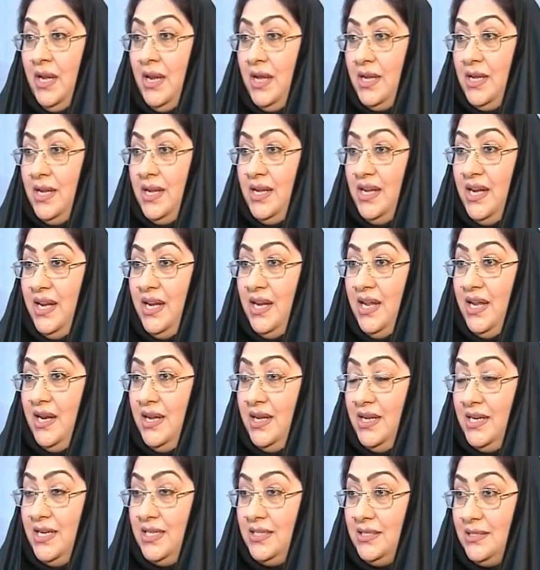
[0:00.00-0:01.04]
لكننا
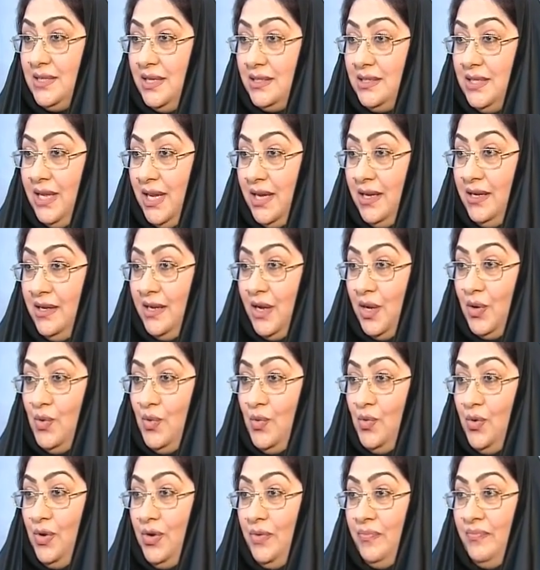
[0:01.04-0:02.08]
لا نستطيع أن
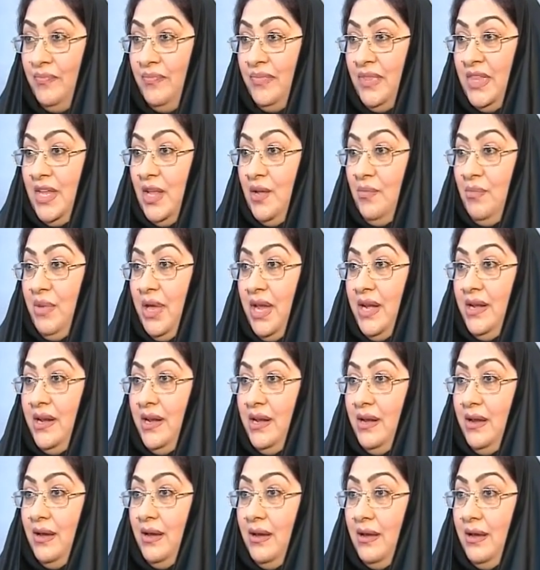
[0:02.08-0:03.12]
نقول
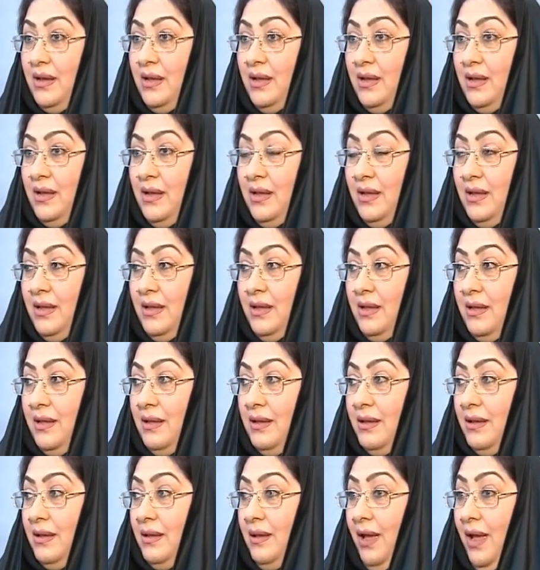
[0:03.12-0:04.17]
بأننا
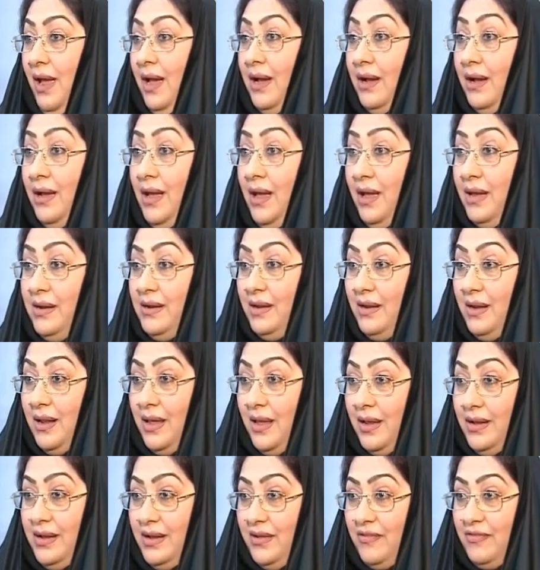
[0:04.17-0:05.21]
آه، حققنا
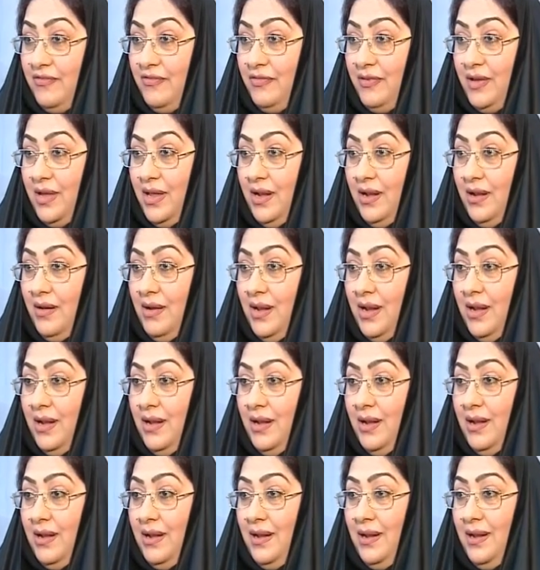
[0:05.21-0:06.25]
الهدف
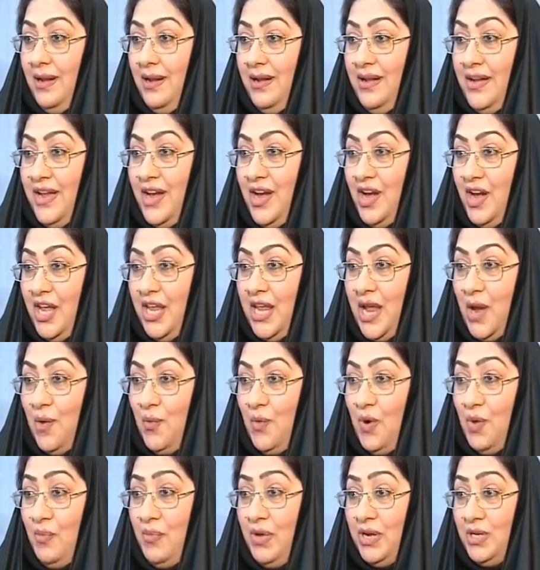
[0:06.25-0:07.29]
النهائي
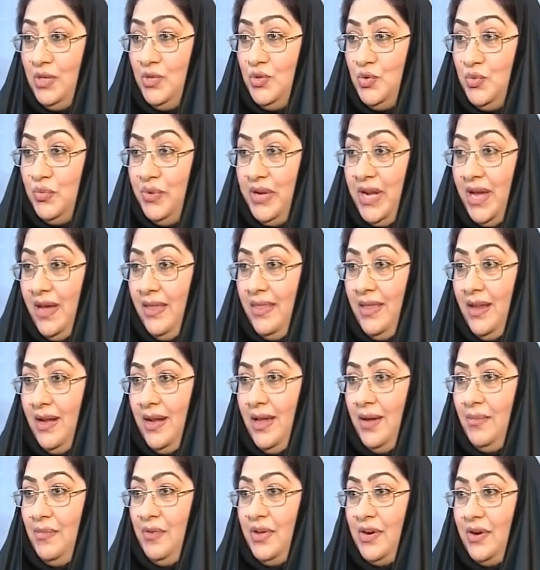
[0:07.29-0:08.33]
او المرجو من هذا
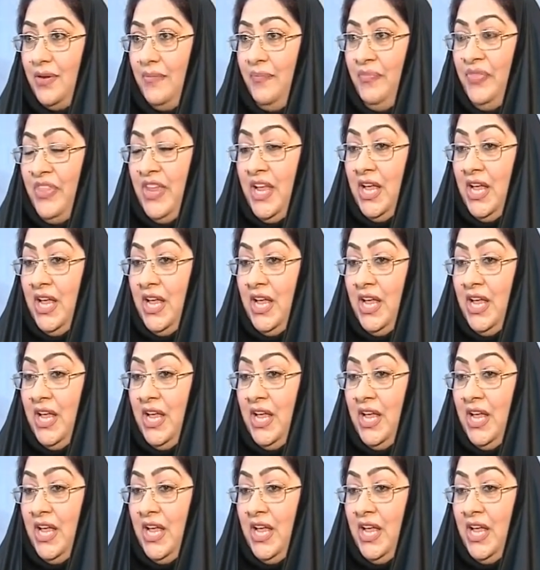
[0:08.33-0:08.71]
الامر